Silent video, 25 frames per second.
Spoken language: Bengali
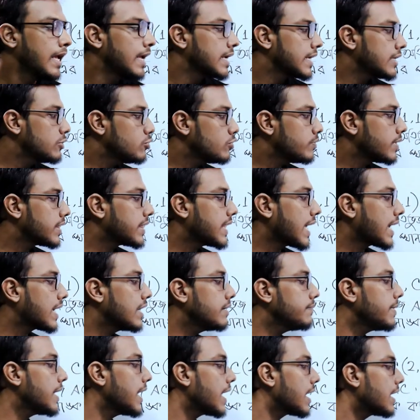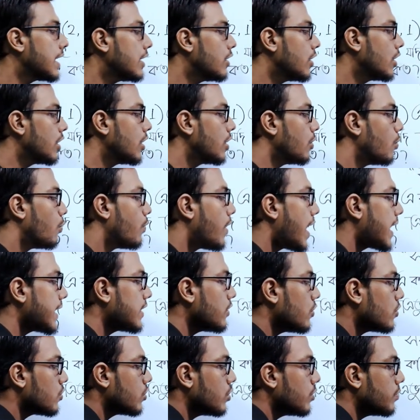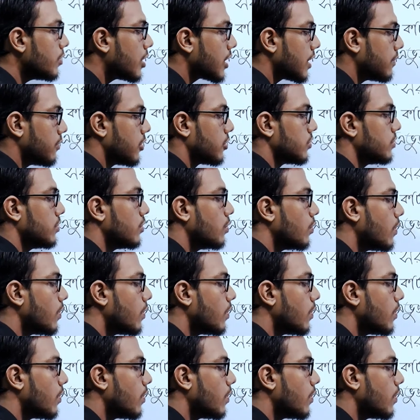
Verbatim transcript: কিন্তু দেখেন ভাইয়া ওয়াই অক্ষ বরাবর